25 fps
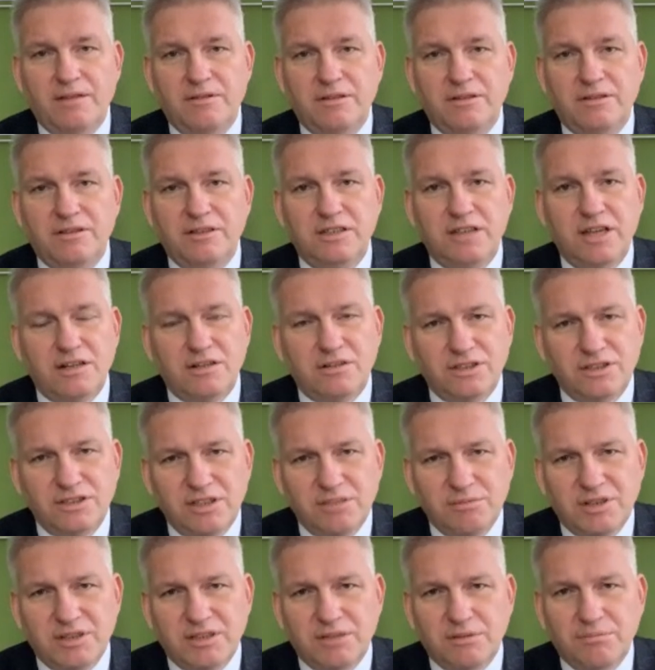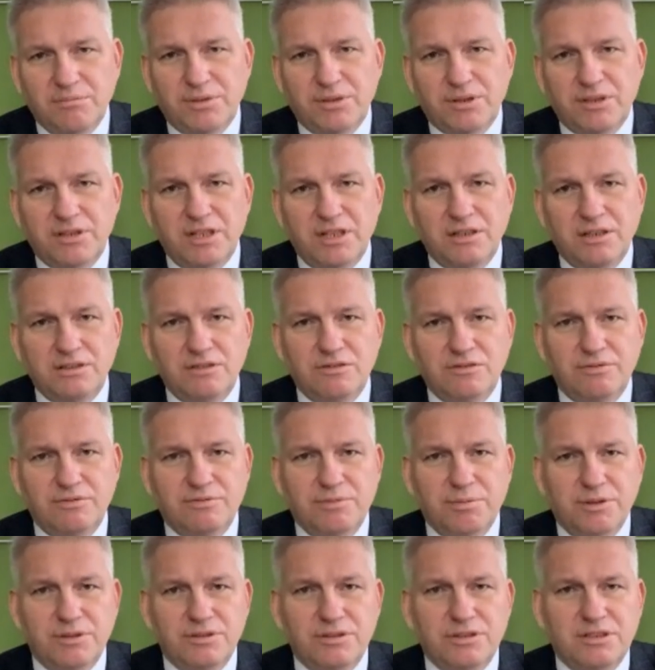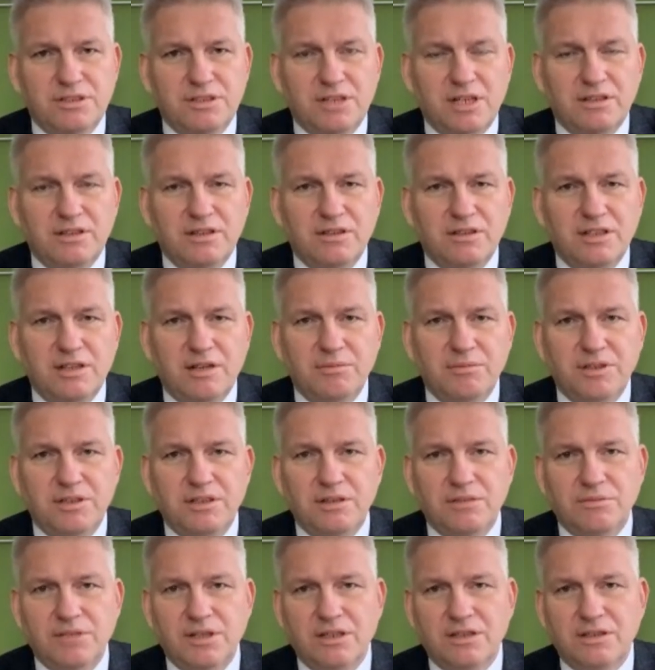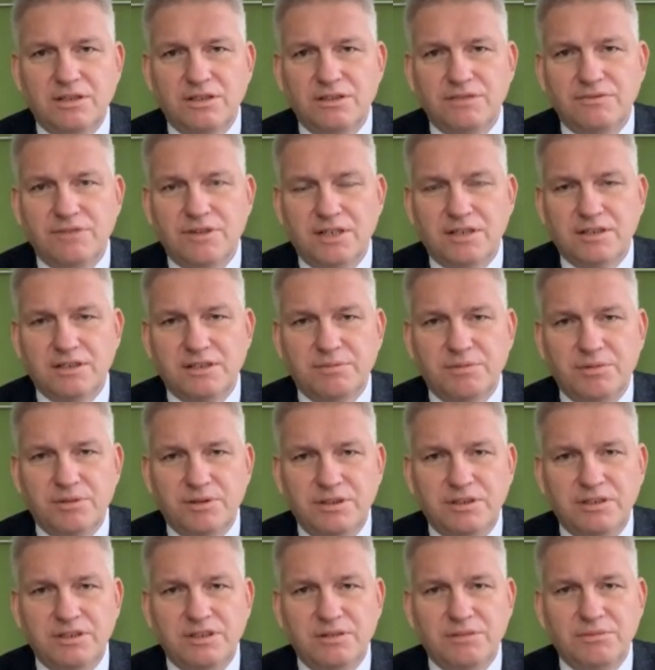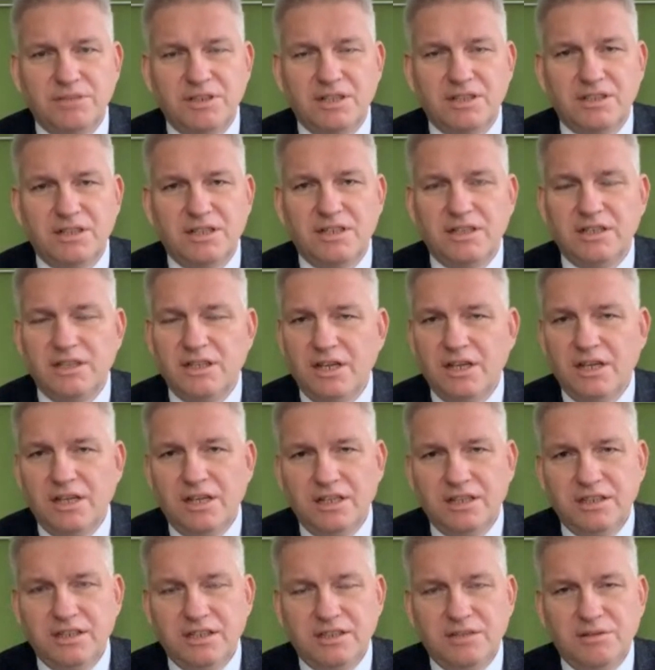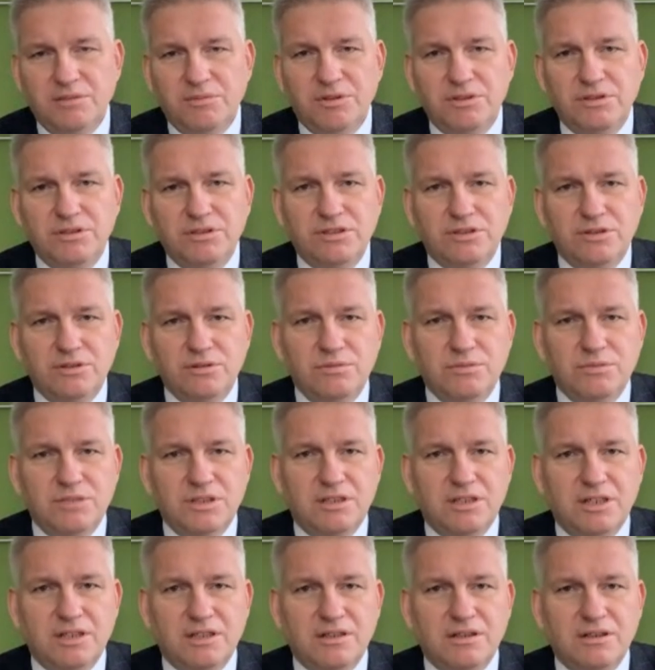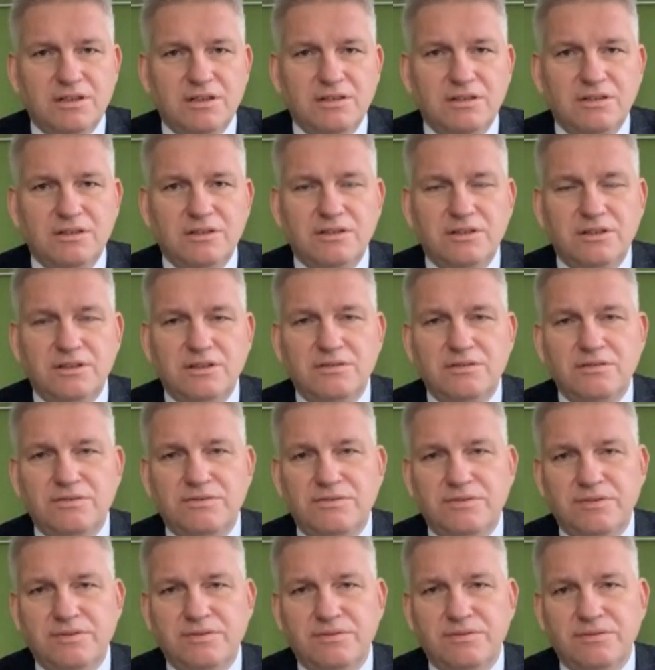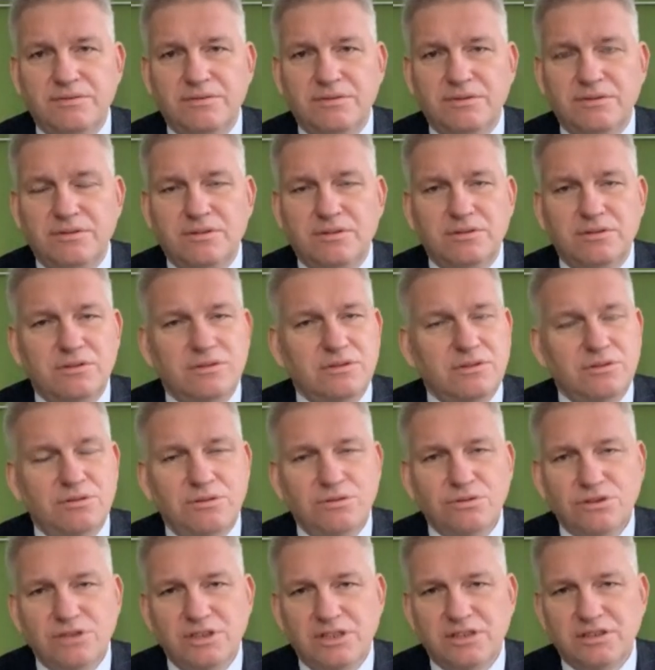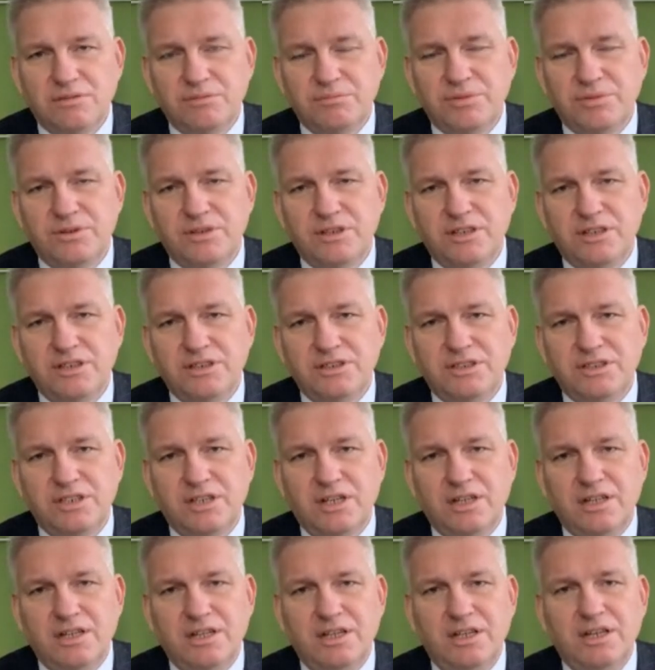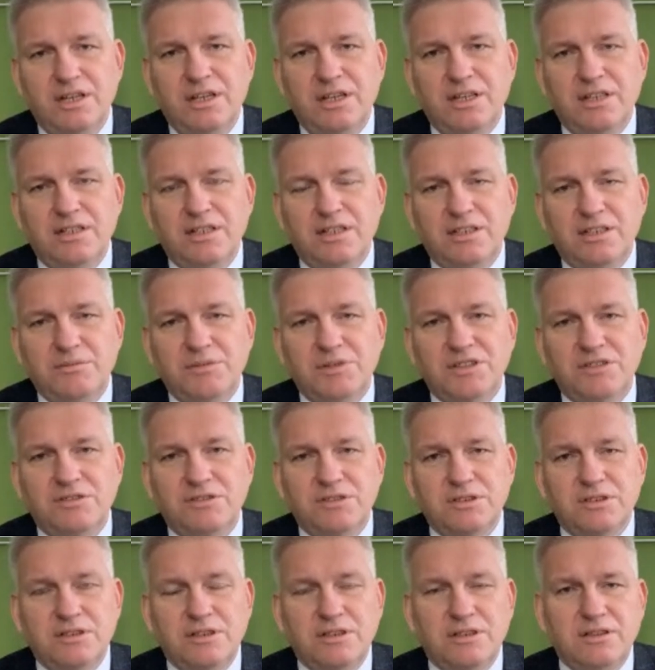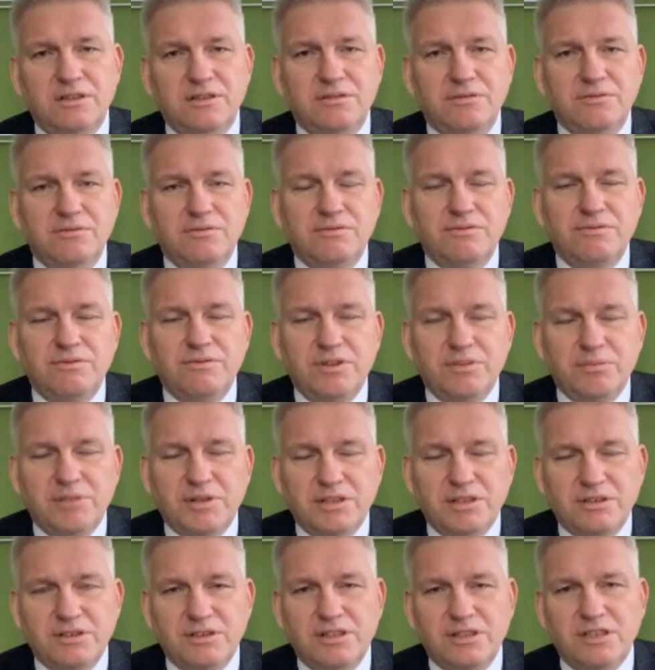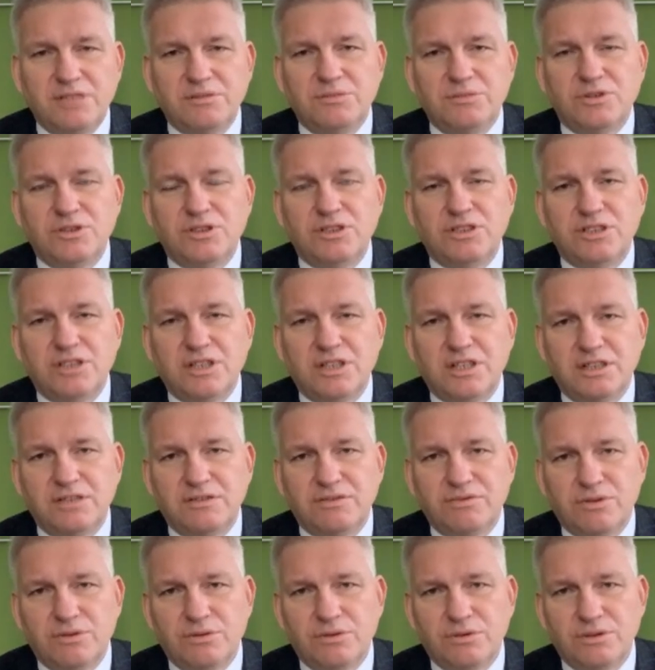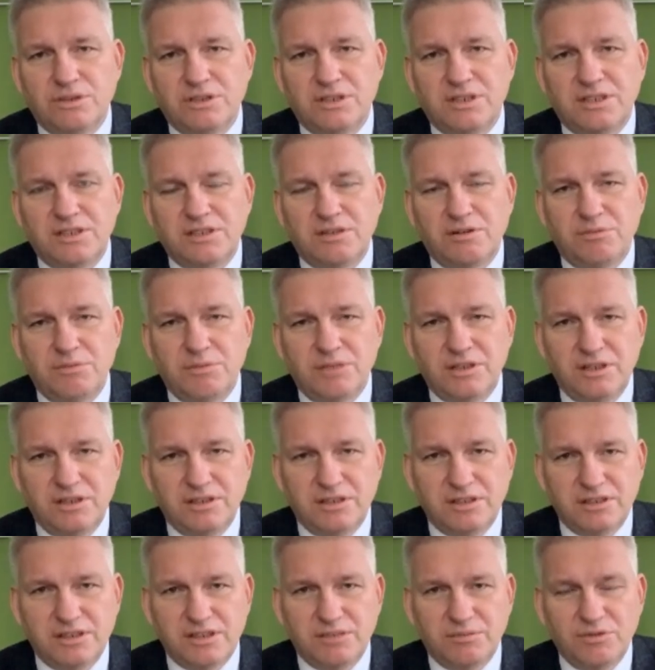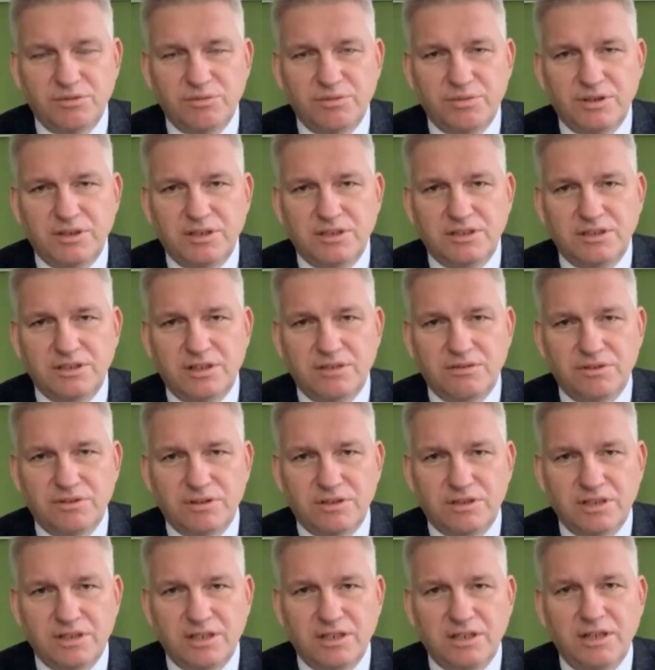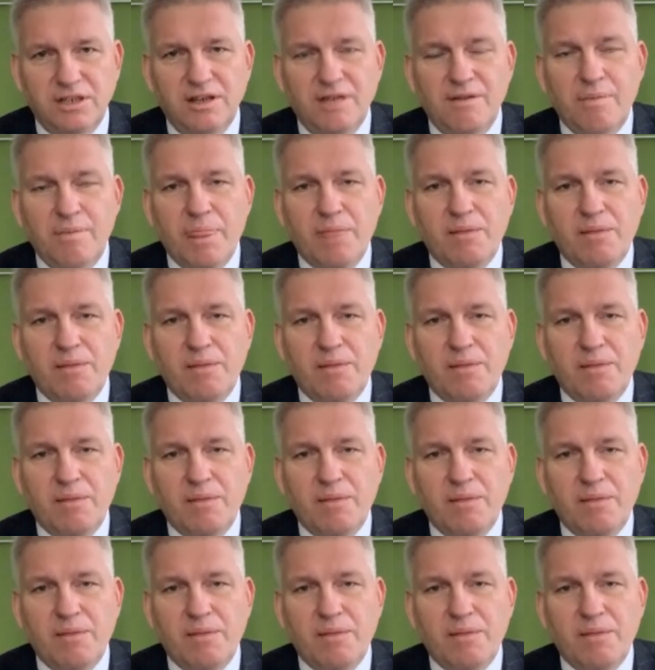Y, I jakoś nie ma tam protestów pod stadionami, nie ma jakichś walk z policją i tak dalej. Nie demonizujmy tego. Y, różne są podejścia Natomiast y, wie pan, co nas może czekać wkrótce. Załamanie systemu opieki zdrowotnej.